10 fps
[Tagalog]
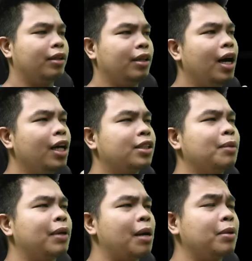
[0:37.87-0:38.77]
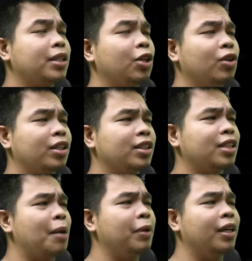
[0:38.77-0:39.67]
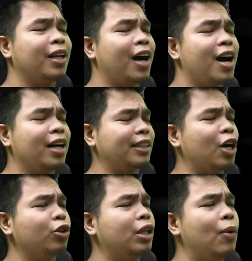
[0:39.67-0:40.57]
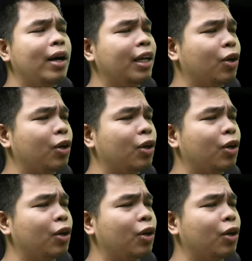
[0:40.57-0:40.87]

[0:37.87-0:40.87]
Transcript: Dahil sa marami sa inyo nagsasabi na nakakatakot daw ang